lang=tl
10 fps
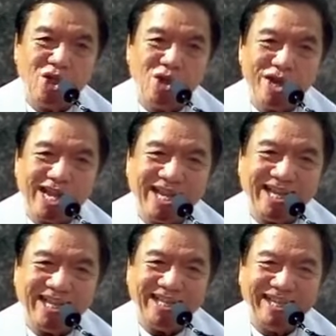Unya
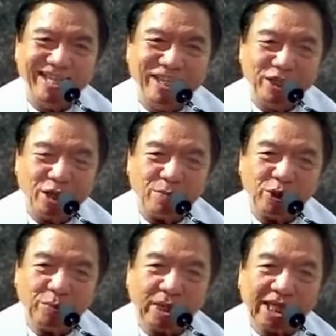
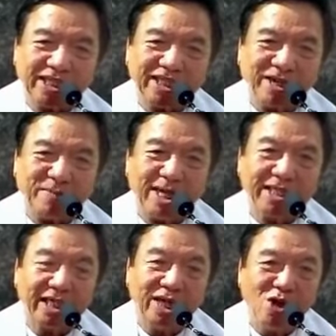tapos pagkasaba
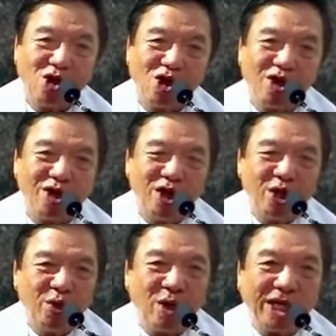sa Ginoo
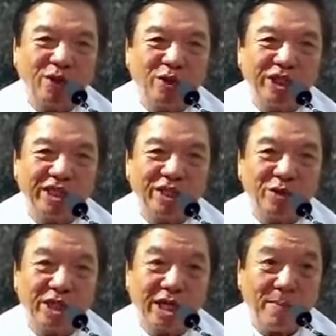nuadto siya sa
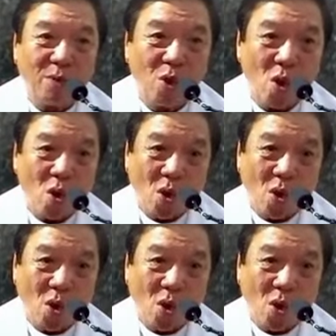usa ka buok